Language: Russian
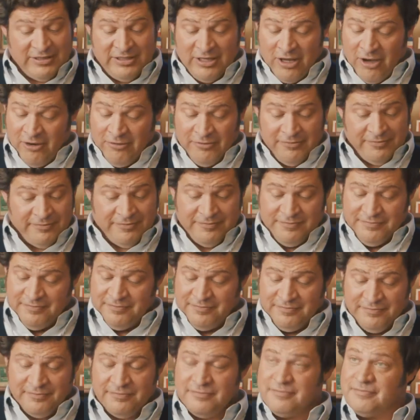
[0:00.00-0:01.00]
А если не
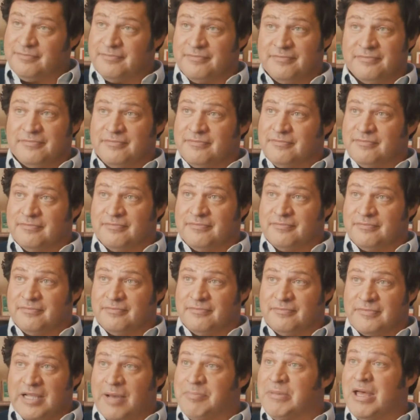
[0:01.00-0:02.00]
смогу,
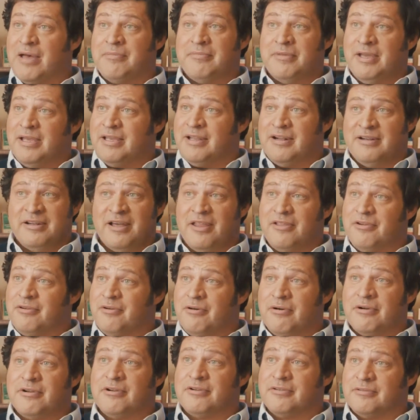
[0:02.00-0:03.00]

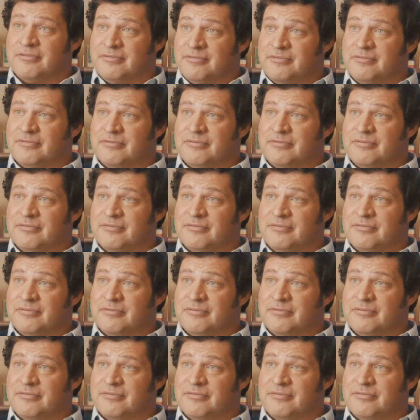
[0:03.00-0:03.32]
нового заказа